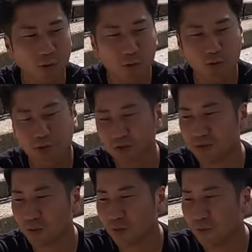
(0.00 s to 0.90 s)
泥抜きって
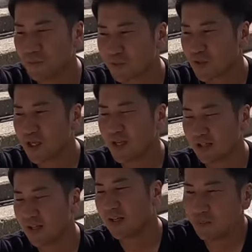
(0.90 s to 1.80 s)
言ってこう綺麗な
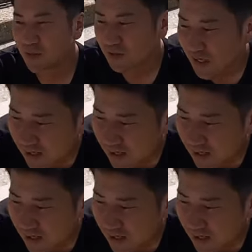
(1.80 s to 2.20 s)
ね水で